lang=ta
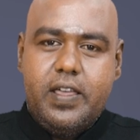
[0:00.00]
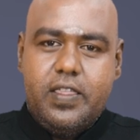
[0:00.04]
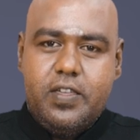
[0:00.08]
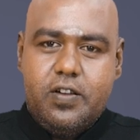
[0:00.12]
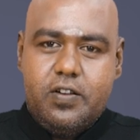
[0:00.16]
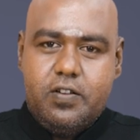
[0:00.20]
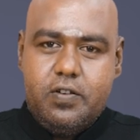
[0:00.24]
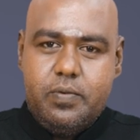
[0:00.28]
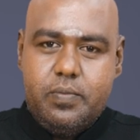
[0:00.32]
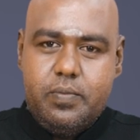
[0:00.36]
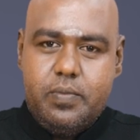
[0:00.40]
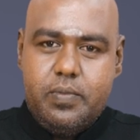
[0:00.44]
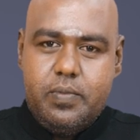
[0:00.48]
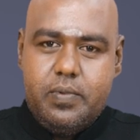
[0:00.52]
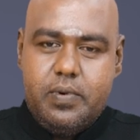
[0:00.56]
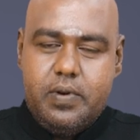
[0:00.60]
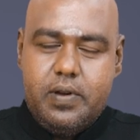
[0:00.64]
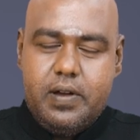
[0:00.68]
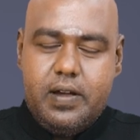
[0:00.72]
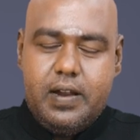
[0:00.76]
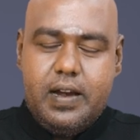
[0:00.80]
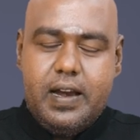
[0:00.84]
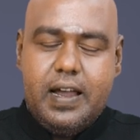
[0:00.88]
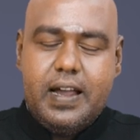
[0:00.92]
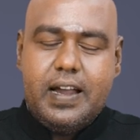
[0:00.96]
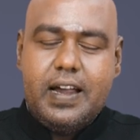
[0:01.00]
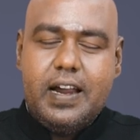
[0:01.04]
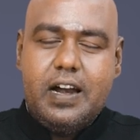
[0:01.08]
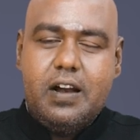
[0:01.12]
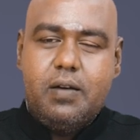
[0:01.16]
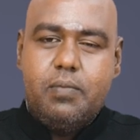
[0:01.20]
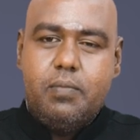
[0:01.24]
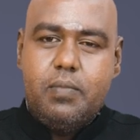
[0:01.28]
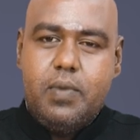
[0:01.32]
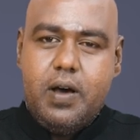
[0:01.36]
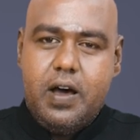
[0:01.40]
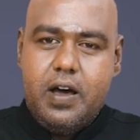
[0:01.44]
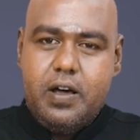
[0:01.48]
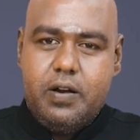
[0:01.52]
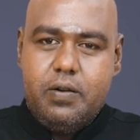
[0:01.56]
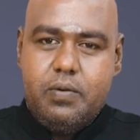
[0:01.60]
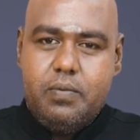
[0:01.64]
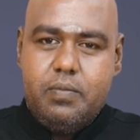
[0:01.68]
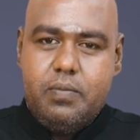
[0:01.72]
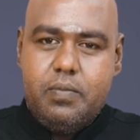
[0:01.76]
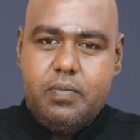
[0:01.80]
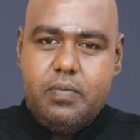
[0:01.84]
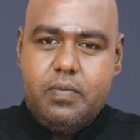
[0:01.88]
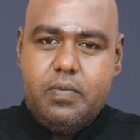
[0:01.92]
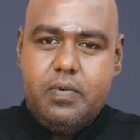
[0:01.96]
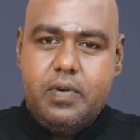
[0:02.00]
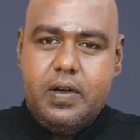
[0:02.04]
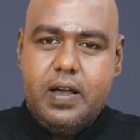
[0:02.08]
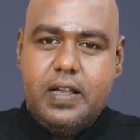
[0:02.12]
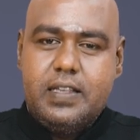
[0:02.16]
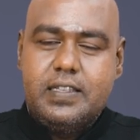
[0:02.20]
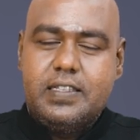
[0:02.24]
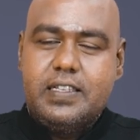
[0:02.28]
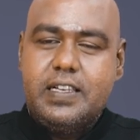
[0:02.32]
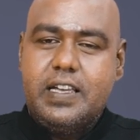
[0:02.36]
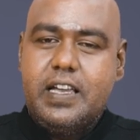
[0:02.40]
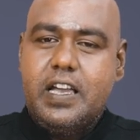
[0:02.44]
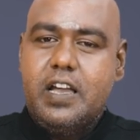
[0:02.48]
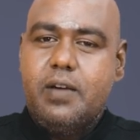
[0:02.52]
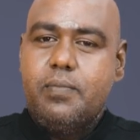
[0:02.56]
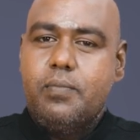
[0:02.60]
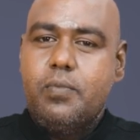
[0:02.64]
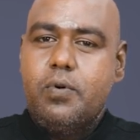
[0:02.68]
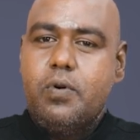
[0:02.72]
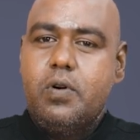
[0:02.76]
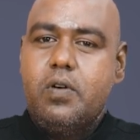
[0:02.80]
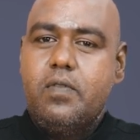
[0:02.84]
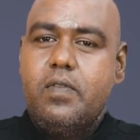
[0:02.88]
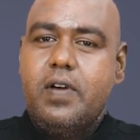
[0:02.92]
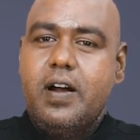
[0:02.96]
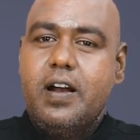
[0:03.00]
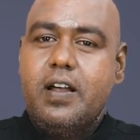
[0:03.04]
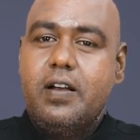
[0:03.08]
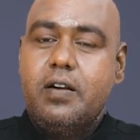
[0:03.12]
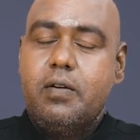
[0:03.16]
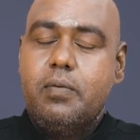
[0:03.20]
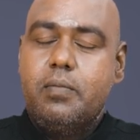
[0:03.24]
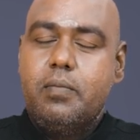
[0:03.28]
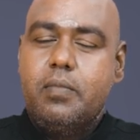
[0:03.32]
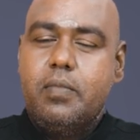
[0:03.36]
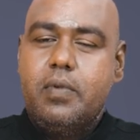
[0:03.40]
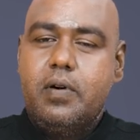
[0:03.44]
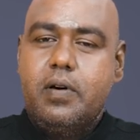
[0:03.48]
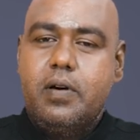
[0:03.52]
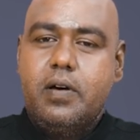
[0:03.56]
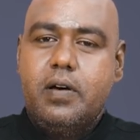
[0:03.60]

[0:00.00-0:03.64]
வயதுக்கும் லக்கணம் மாறும் அச்சயம் போல் வளரும்